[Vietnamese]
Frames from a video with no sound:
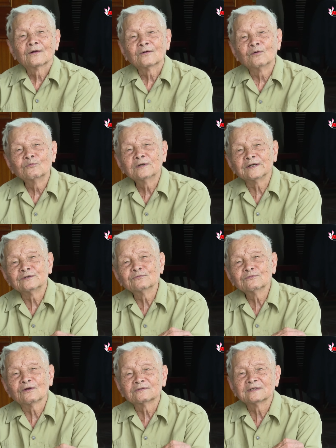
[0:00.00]
Không khởi
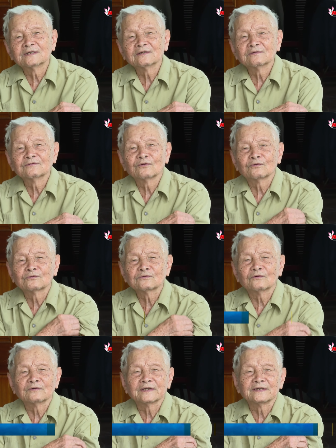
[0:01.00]
lúc đó thì là nó
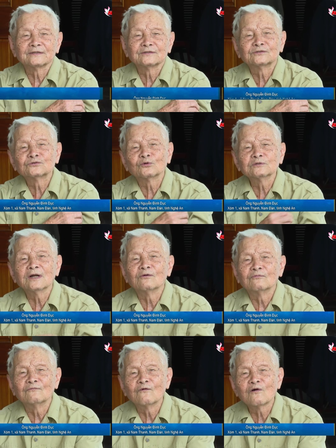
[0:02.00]
có lẽ nó sôi
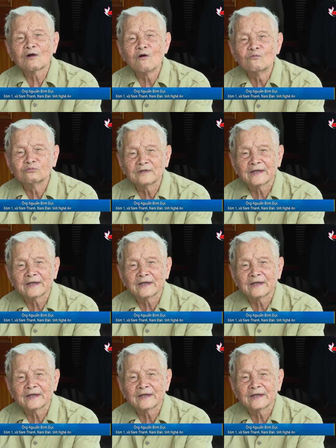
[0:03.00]
động vô cùng.